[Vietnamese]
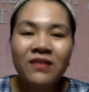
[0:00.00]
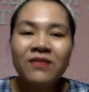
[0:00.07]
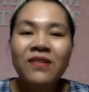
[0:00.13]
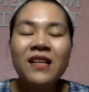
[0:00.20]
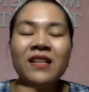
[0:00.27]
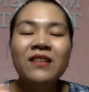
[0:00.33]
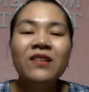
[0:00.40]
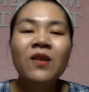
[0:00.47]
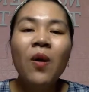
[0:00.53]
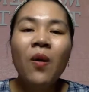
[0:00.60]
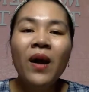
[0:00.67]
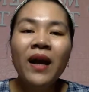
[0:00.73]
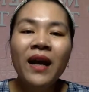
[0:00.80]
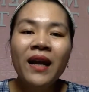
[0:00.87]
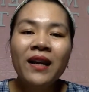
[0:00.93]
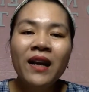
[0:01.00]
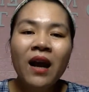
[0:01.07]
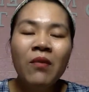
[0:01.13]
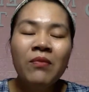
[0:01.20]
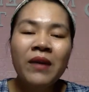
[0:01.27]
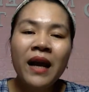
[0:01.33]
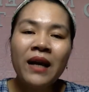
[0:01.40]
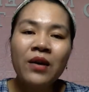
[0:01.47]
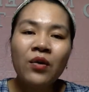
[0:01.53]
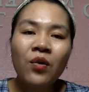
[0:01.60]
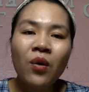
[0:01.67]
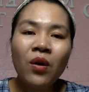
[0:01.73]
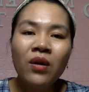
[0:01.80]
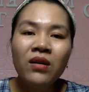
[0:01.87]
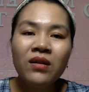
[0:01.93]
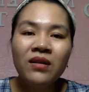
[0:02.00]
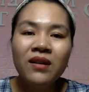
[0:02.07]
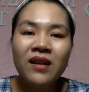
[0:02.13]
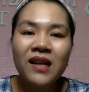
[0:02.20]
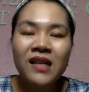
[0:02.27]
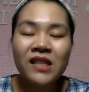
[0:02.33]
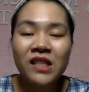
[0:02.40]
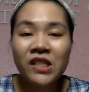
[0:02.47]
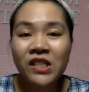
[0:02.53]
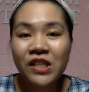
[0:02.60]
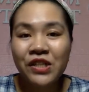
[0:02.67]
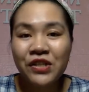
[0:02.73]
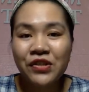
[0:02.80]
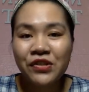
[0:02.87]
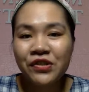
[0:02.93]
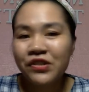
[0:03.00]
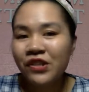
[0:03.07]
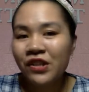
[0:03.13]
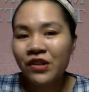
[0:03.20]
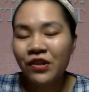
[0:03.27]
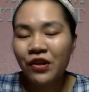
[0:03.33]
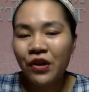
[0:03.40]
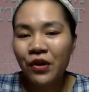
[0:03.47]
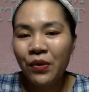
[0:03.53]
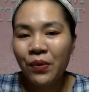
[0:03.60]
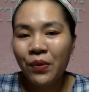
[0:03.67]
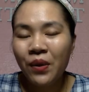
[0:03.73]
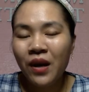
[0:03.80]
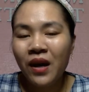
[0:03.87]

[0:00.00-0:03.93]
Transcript: vì những collagen không đạt chuẩn trên thị trường rất nhiều.